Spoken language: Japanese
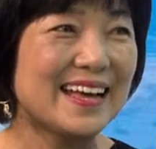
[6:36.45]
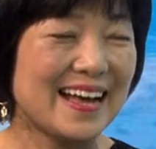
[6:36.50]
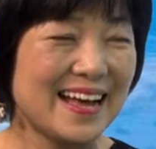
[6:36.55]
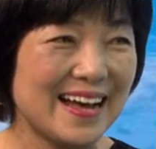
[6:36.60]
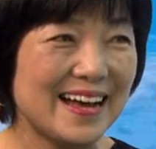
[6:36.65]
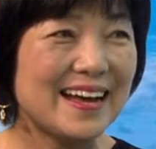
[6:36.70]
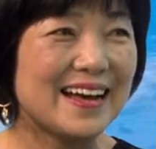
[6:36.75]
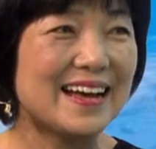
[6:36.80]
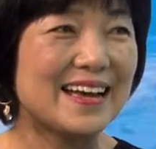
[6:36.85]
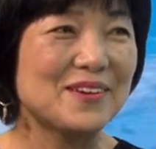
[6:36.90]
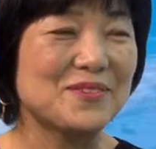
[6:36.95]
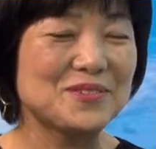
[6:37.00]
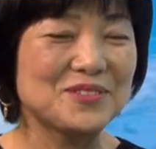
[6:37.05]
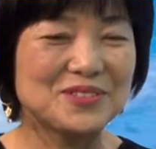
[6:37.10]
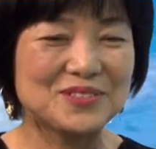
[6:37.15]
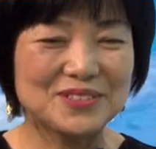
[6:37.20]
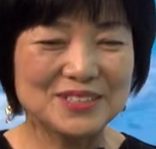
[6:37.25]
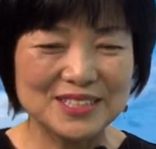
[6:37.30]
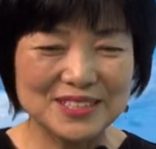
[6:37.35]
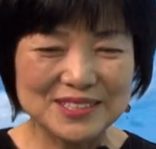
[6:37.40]
はい、本
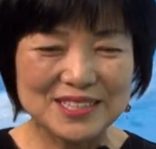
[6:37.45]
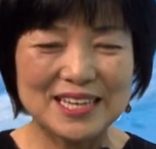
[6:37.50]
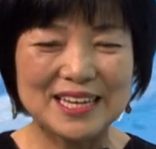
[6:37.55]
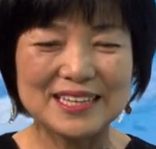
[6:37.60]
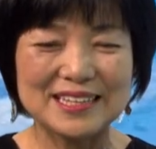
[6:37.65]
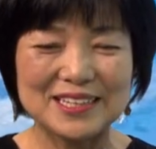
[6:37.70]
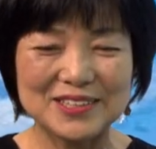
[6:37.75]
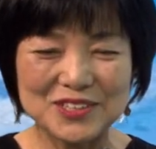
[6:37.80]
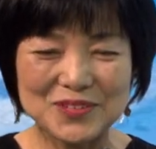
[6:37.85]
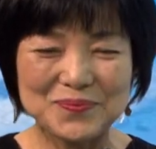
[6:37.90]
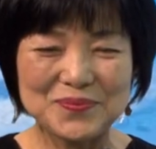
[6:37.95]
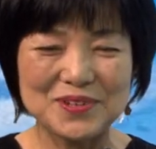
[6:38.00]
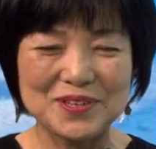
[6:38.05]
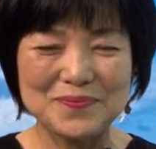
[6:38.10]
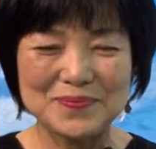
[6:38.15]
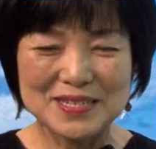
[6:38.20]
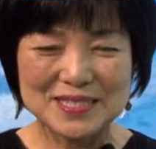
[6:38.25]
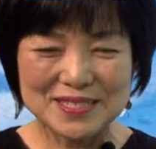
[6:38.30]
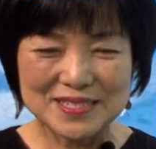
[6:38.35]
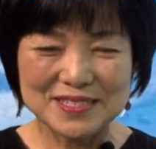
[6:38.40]
当に素敵だと思い
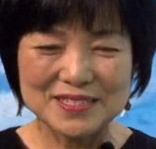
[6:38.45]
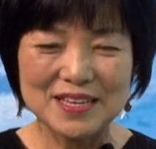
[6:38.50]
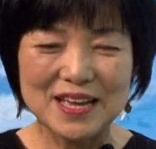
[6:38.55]
ます。